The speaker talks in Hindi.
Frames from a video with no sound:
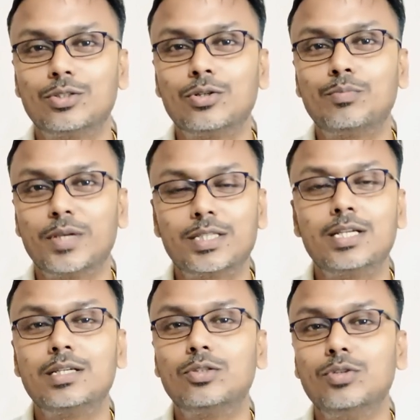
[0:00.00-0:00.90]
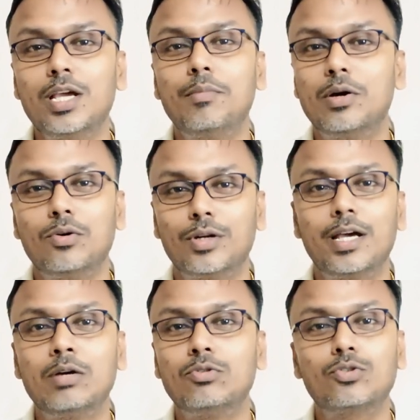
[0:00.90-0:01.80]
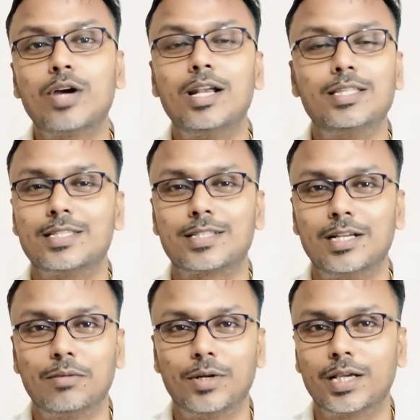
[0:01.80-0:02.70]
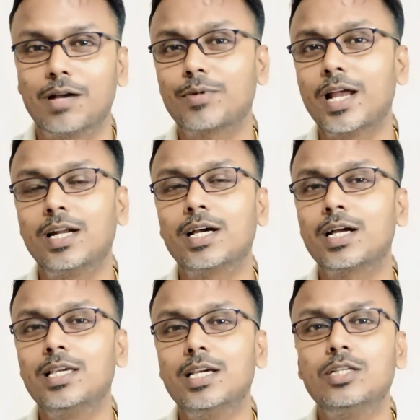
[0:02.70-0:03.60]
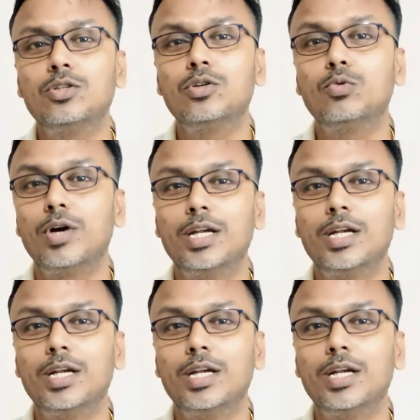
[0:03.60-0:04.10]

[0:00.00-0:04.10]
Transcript: जो प्रेजेंट दुनिया में हो रहा है उसको एनालिसिस करना पड़ेगा अब कनाडा का ये जो